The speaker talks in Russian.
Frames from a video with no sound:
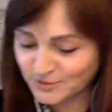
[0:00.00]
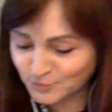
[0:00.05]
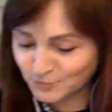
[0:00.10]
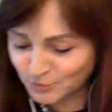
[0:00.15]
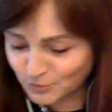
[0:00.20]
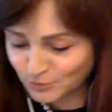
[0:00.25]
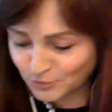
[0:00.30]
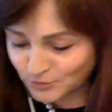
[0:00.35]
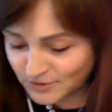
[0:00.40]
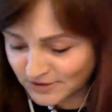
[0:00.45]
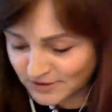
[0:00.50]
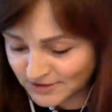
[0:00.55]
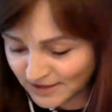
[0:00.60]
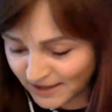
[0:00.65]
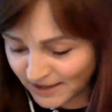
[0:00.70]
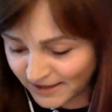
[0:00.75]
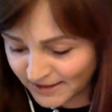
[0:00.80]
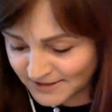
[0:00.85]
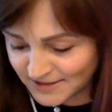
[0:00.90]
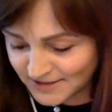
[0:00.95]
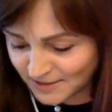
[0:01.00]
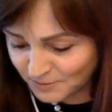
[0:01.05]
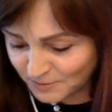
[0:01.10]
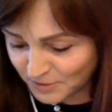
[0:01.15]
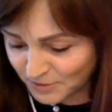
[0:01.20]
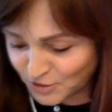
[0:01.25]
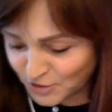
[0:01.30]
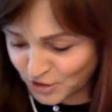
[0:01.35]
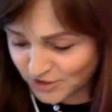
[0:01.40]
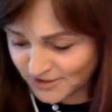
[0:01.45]
Вот тут
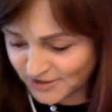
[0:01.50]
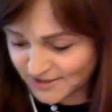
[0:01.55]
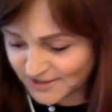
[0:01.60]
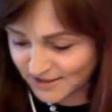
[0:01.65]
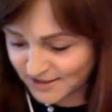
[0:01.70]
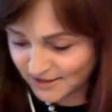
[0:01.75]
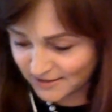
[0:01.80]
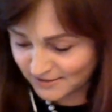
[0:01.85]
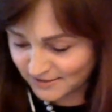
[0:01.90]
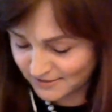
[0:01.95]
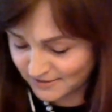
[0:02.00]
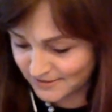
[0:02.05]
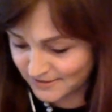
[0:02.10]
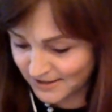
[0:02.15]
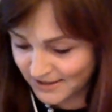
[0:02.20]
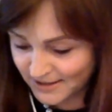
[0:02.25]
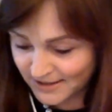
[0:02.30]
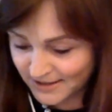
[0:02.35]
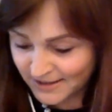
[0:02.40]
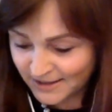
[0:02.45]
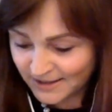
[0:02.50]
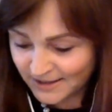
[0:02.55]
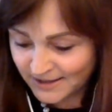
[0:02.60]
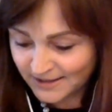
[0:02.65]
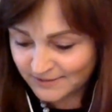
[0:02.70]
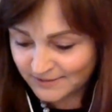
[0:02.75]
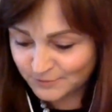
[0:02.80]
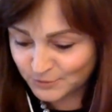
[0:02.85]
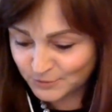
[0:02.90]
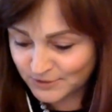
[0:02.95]
академик Черский,
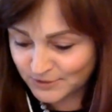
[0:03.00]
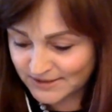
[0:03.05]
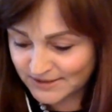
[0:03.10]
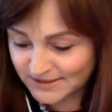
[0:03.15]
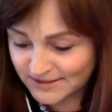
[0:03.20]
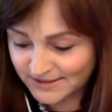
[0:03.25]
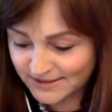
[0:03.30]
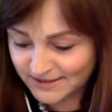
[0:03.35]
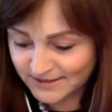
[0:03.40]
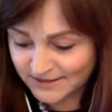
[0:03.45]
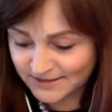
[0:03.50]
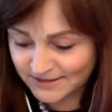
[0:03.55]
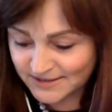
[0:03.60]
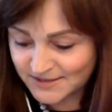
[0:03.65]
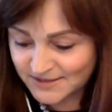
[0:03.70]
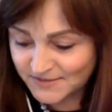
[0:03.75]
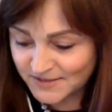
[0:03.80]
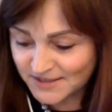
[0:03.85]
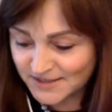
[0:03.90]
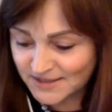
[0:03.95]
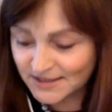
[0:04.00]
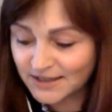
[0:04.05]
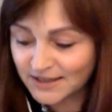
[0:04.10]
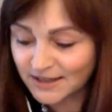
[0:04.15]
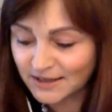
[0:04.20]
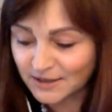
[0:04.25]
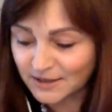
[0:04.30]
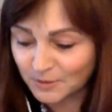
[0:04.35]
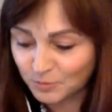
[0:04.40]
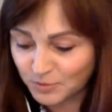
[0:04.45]
вот этот известный
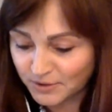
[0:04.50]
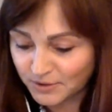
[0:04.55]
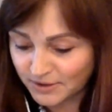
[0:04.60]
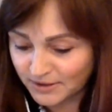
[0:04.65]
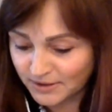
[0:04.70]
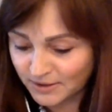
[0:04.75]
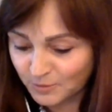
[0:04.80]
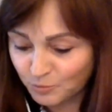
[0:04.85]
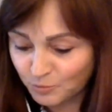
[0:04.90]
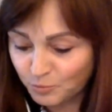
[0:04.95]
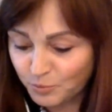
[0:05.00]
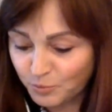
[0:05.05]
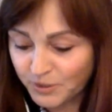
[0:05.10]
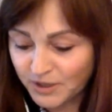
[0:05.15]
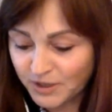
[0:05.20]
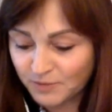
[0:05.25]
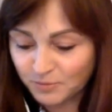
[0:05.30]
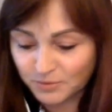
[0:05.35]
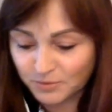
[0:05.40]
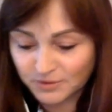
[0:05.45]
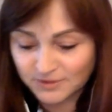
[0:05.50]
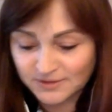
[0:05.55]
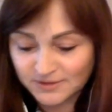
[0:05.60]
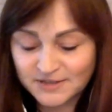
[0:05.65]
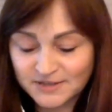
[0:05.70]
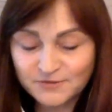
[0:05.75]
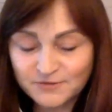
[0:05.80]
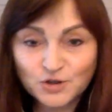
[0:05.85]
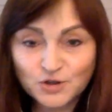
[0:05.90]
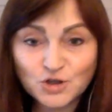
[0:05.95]
корабль, прибыл,
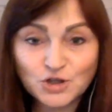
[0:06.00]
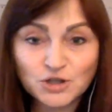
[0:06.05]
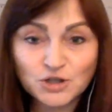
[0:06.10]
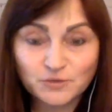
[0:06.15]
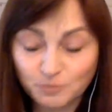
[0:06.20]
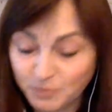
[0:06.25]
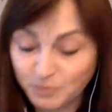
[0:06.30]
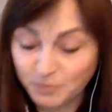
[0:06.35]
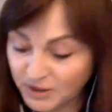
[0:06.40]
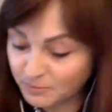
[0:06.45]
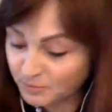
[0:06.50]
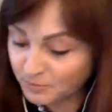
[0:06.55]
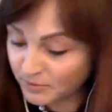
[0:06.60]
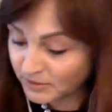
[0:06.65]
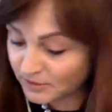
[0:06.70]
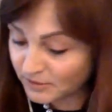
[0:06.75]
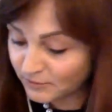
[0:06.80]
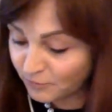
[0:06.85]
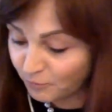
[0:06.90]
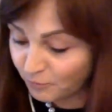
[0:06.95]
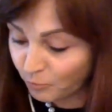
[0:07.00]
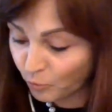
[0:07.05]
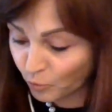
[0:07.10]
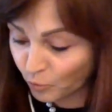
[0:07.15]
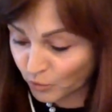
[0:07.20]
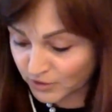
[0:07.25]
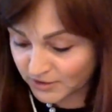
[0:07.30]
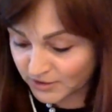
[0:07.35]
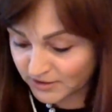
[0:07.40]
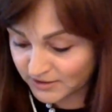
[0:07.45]
заверш прибыл в
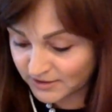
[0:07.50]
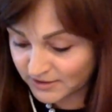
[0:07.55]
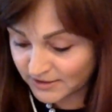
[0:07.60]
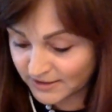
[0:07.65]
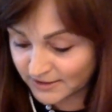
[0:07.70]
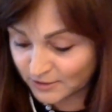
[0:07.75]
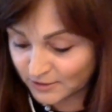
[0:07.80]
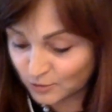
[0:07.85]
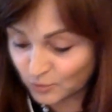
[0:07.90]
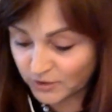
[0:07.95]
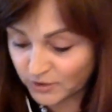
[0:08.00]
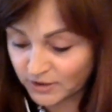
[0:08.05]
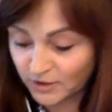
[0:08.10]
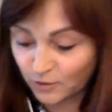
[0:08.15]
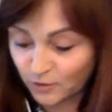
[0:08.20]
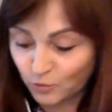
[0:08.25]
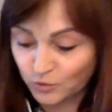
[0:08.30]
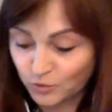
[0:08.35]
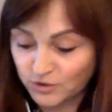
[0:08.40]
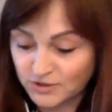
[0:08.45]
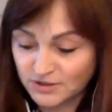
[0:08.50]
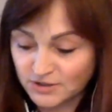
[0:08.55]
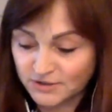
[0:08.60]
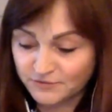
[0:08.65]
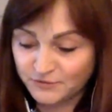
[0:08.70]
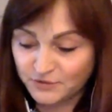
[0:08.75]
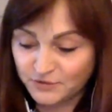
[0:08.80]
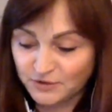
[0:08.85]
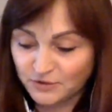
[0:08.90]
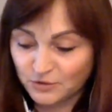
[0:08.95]
порт, который
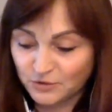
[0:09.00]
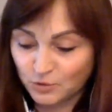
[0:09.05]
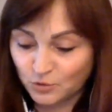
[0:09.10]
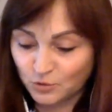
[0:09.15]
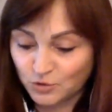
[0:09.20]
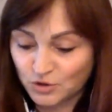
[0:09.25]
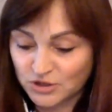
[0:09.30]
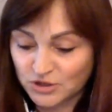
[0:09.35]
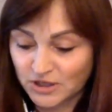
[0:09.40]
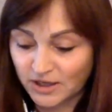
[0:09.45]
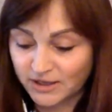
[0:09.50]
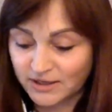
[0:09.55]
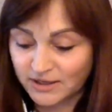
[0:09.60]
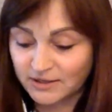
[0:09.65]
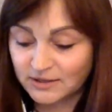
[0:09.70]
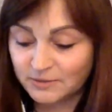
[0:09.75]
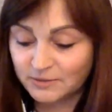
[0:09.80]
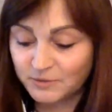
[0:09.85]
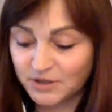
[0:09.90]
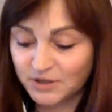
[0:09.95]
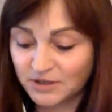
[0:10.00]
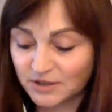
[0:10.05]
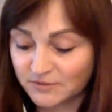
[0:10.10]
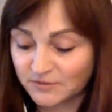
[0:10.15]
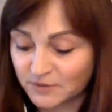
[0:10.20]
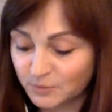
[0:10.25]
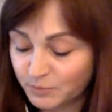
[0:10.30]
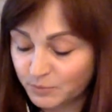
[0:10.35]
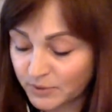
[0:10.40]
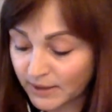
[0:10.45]
находится в 300 километров
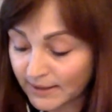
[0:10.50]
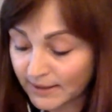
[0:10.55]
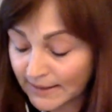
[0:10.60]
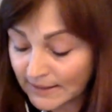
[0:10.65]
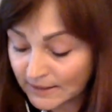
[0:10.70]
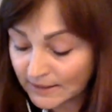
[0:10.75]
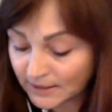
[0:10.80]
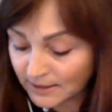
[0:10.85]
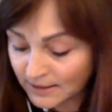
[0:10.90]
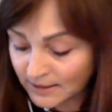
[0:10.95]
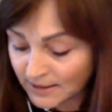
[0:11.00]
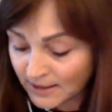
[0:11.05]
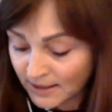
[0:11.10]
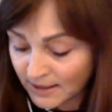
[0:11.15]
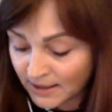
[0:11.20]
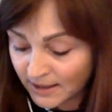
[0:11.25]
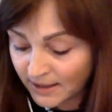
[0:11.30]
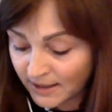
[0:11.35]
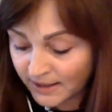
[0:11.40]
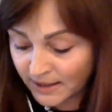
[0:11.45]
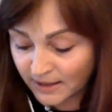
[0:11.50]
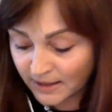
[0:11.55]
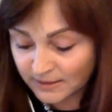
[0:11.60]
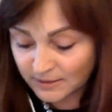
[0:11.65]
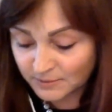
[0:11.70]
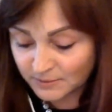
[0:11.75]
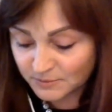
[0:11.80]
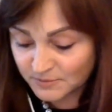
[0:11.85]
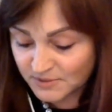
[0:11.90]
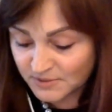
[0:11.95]
от Берлина,
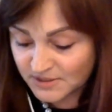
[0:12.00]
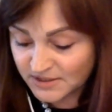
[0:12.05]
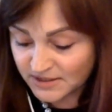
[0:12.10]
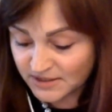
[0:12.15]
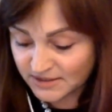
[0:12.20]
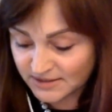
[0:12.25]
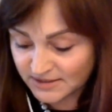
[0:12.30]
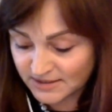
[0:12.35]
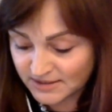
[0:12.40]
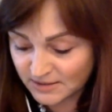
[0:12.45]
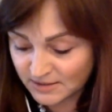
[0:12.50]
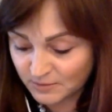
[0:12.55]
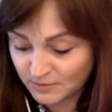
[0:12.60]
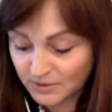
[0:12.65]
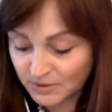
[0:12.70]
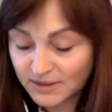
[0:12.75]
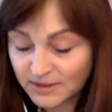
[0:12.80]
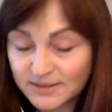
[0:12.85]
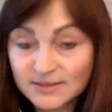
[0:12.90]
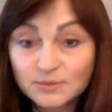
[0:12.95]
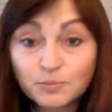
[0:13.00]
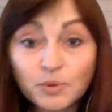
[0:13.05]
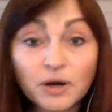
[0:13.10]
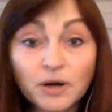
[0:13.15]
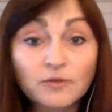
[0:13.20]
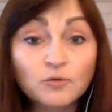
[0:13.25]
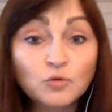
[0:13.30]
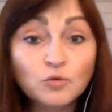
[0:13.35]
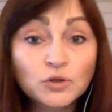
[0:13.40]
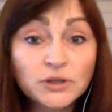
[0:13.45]
рядом с секциями
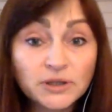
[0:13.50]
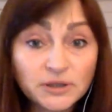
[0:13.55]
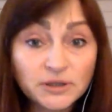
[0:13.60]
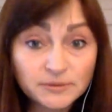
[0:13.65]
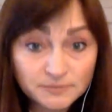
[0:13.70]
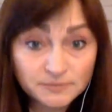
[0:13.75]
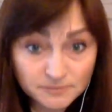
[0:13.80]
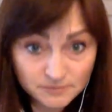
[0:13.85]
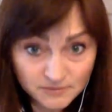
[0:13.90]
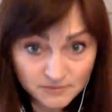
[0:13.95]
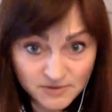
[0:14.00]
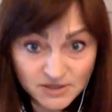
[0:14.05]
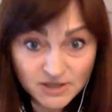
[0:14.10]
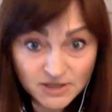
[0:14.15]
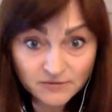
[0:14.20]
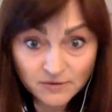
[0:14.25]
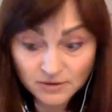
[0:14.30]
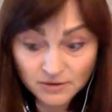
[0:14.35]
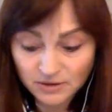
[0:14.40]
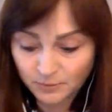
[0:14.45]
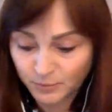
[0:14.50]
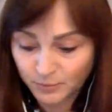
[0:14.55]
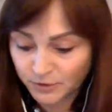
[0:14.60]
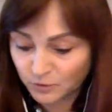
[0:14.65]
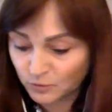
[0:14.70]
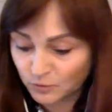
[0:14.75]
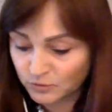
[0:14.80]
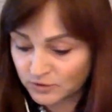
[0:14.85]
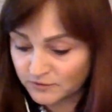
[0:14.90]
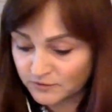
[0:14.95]
газопровода «Северный
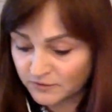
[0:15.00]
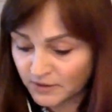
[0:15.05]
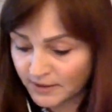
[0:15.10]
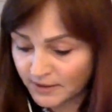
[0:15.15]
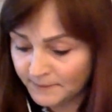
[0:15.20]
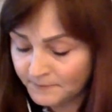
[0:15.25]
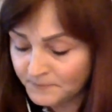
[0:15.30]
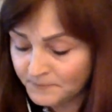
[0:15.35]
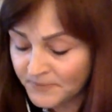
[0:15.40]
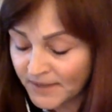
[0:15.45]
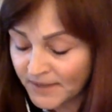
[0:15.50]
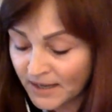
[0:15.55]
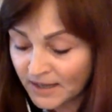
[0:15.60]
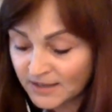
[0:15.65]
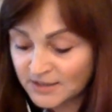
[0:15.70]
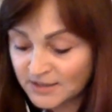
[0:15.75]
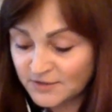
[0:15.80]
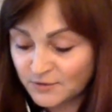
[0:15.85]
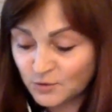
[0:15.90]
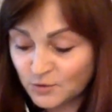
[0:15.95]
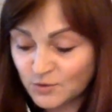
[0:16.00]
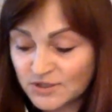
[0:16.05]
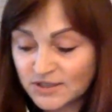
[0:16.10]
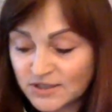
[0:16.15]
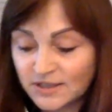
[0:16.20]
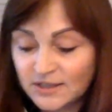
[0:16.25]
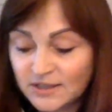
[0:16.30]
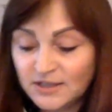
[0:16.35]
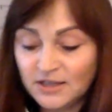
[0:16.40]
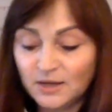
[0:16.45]
поток-2».
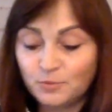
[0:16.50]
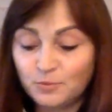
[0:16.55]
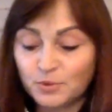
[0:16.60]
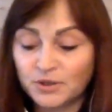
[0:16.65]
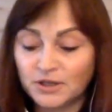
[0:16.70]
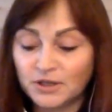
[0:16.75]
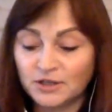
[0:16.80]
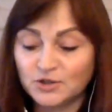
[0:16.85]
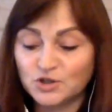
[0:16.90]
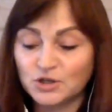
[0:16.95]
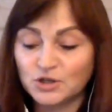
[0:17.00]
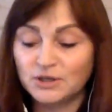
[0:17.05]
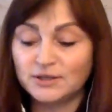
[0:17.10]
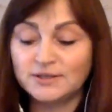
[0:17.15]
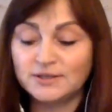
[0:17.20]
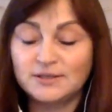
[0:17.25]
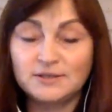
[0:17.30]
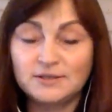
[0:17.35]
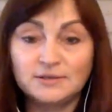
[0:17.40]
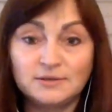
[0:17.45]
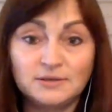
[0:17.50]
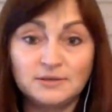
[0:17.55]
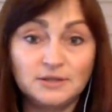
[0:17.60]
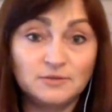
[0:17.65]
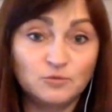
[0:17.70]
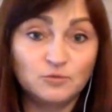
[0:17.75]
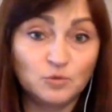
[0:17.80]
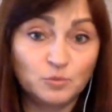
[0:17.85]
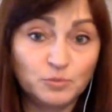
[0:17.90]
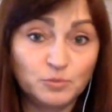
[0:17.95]
90 дней продолжалось
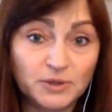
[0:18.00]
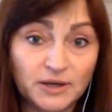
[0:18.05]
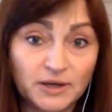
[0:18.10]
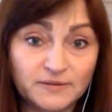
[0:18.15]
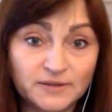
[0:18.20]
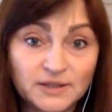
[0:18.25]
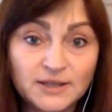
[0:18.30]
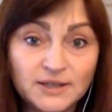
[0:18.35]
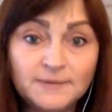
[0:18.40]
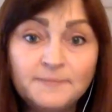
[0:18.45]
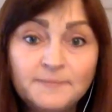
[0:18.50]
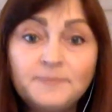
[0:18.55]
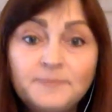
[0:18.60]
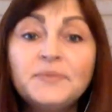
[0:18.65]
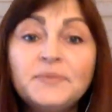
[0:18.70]
его плавание.